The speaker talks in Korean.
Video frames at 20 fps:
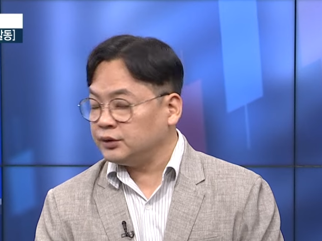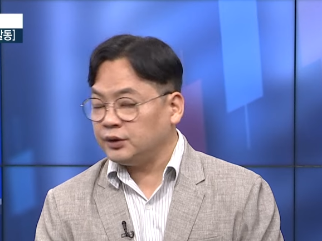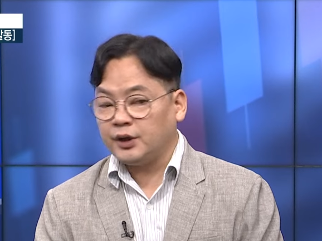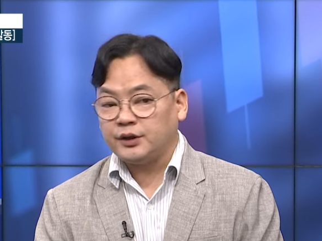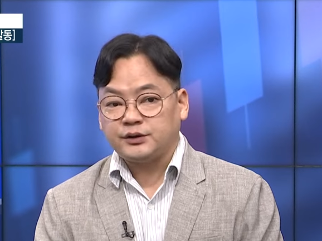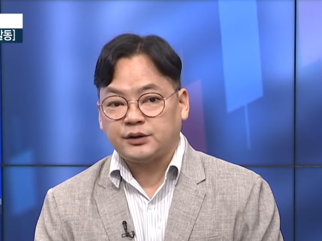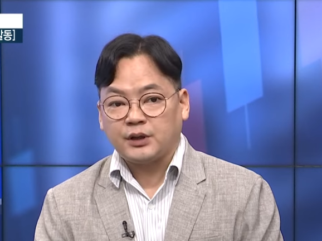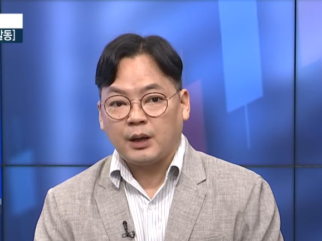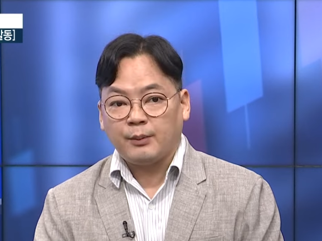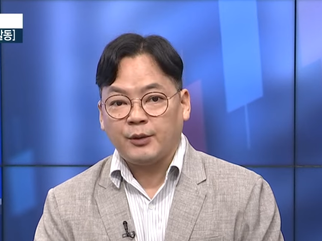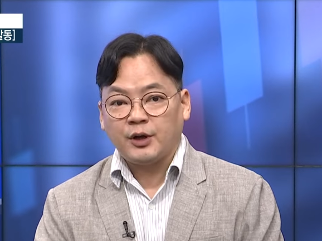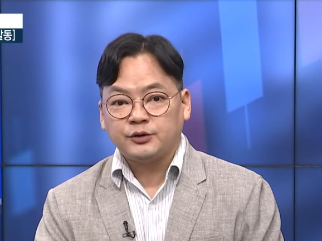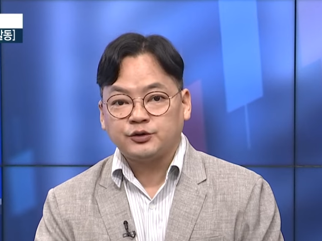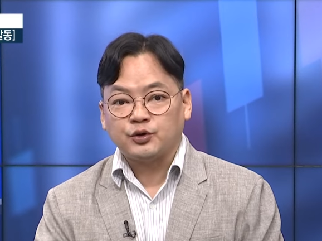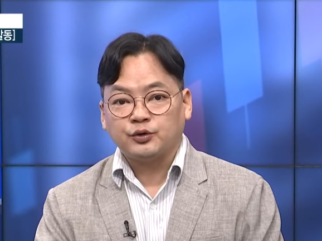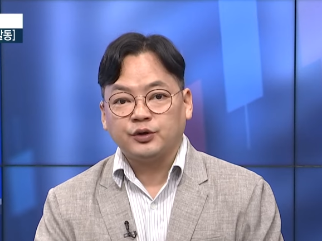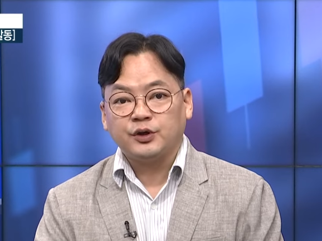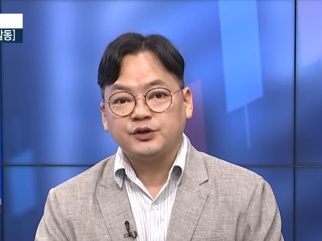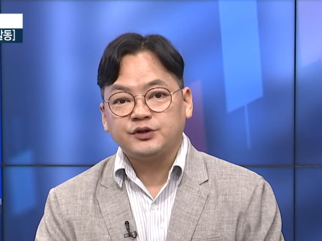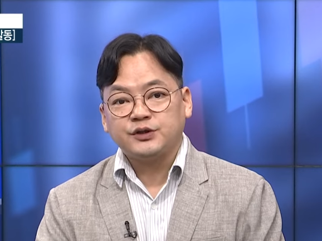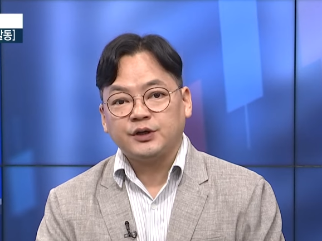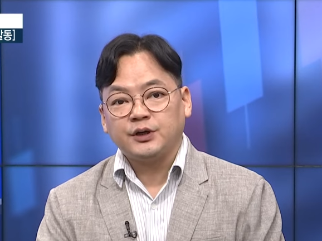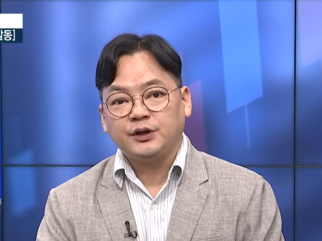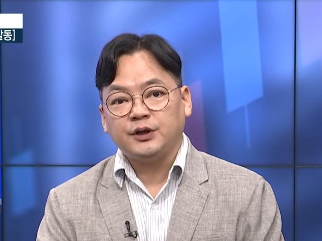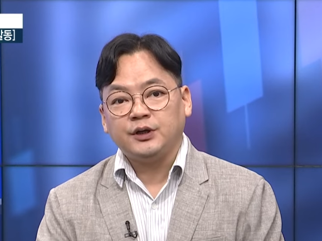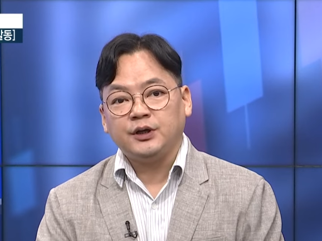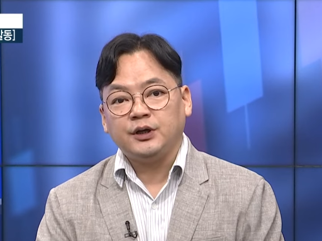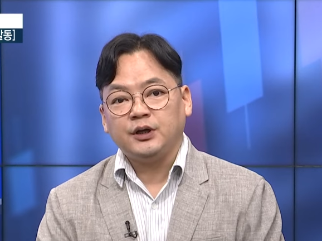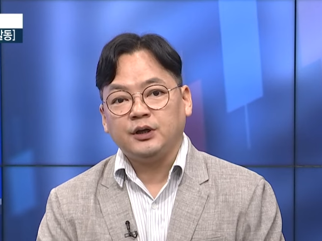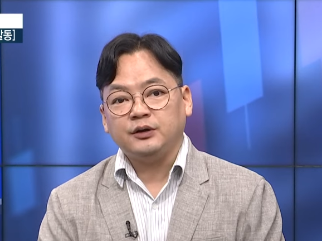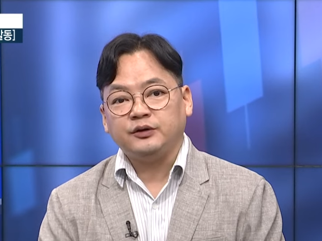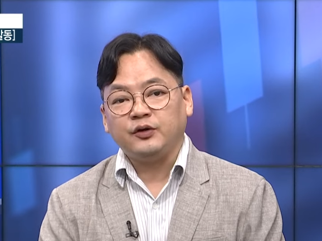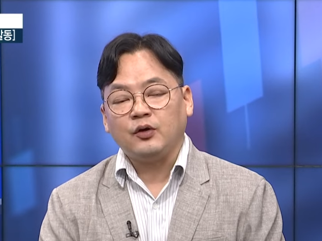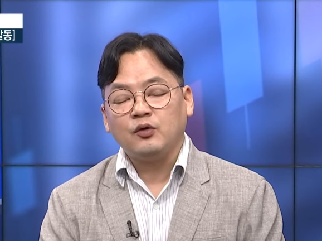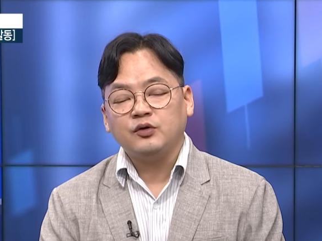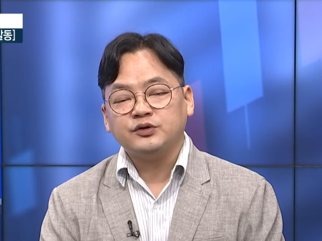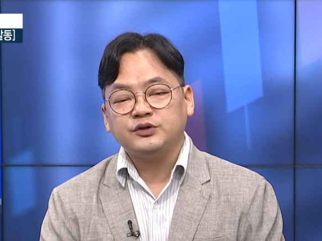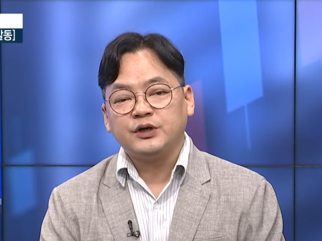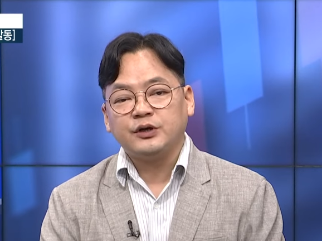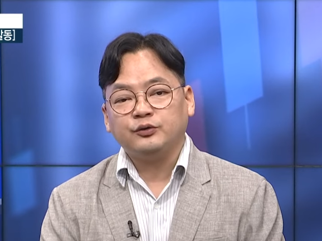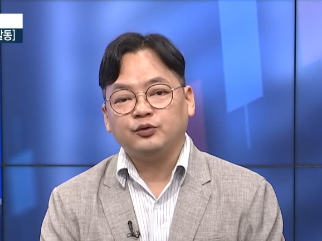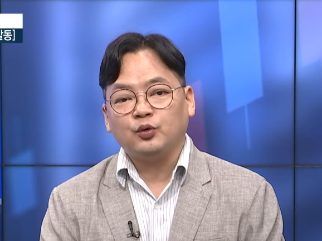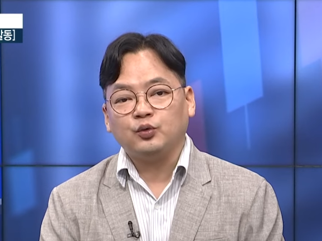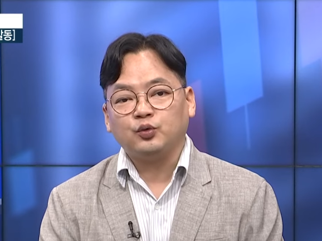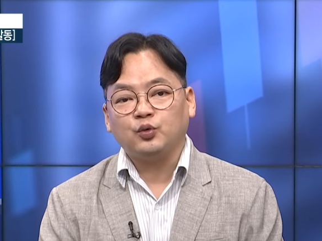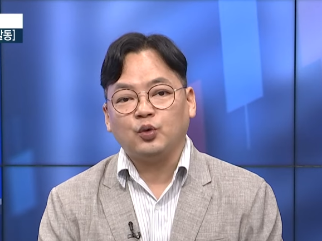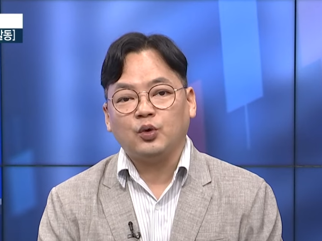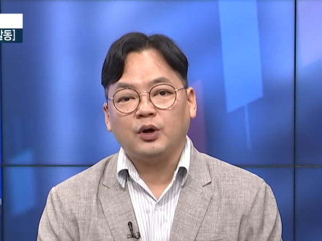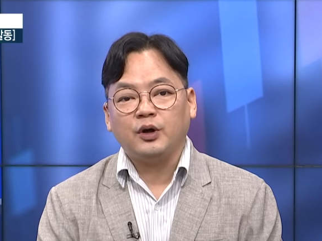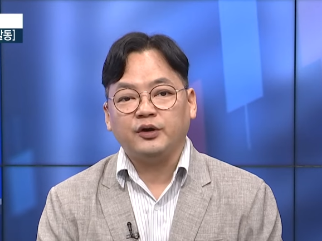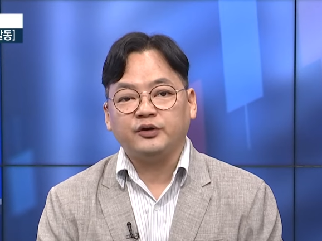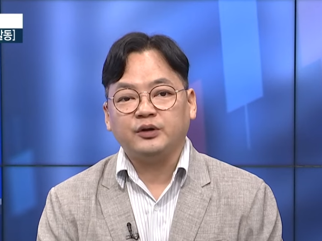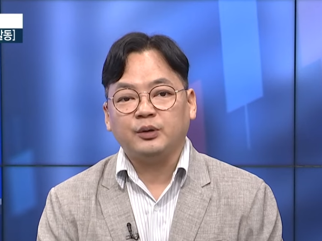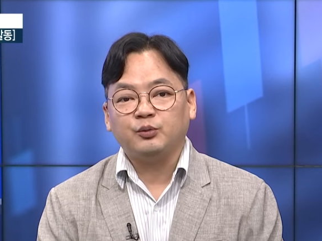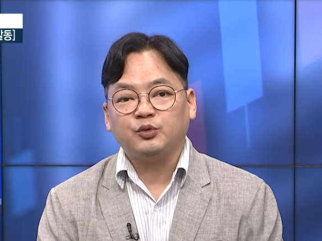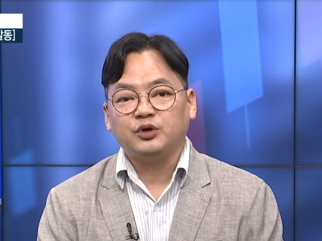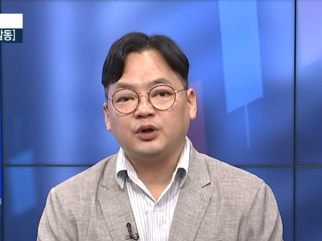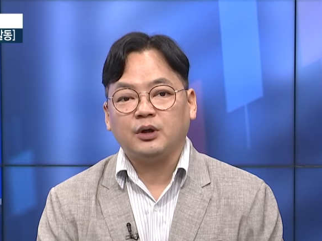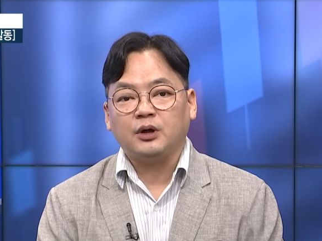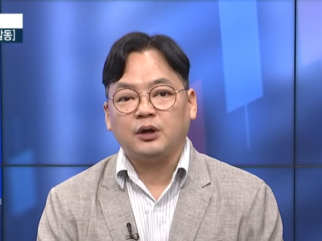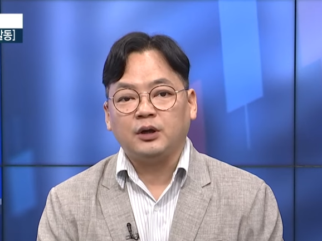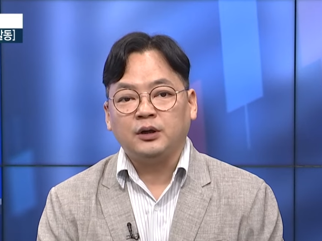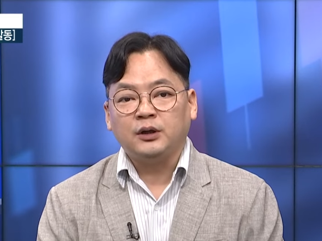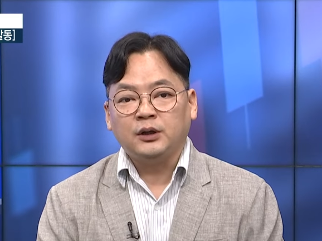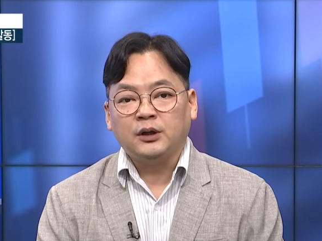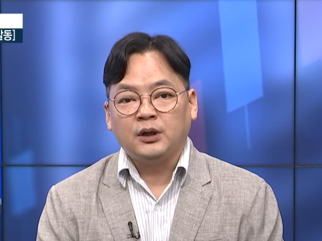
네, 다만 전기차의 성장 속도가 예상보다